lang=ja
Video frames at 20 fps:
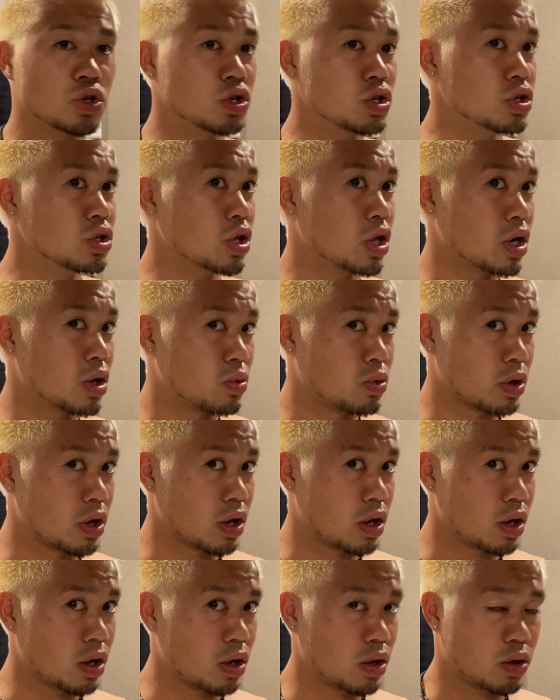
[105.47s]
はいいいねこ
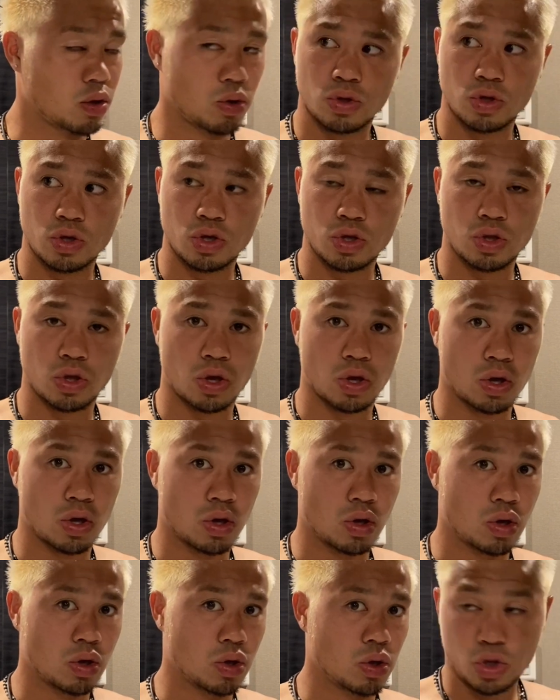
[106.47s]
れいいね
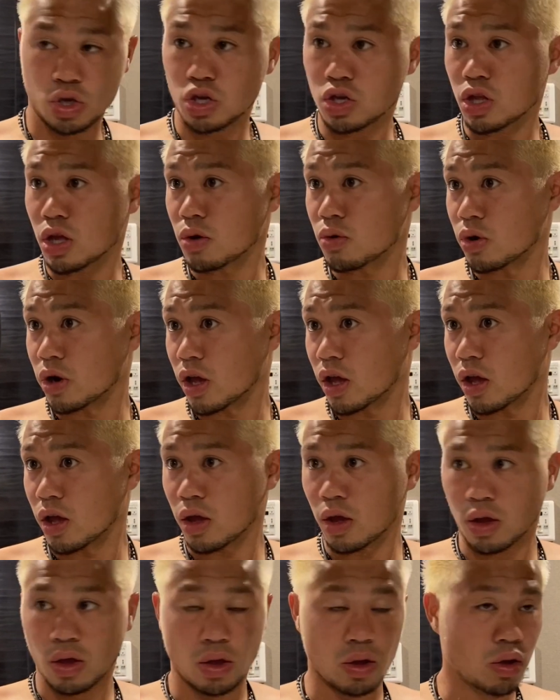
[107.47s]
いいねこれ
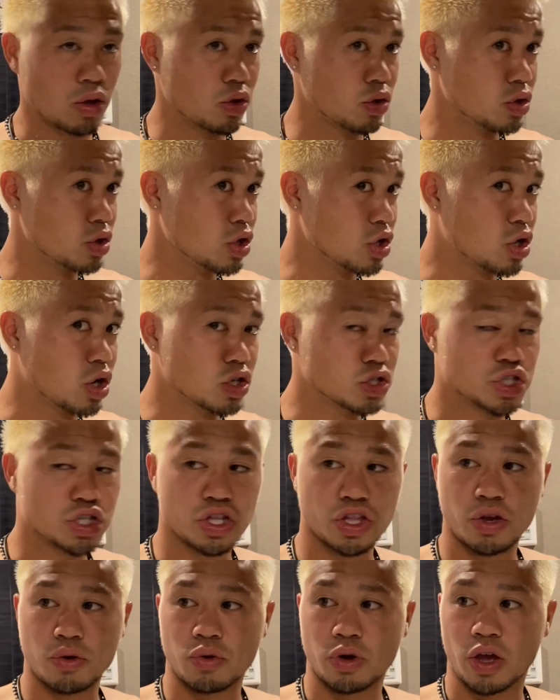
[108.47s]
いい感じだ
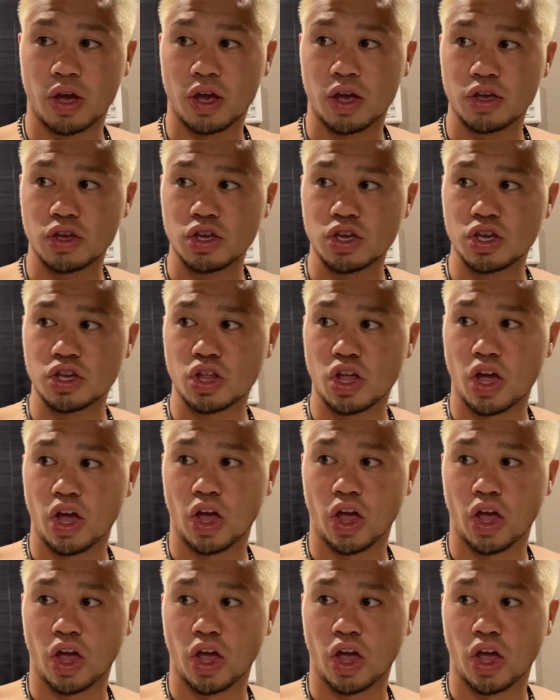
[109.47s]
ねこれいいね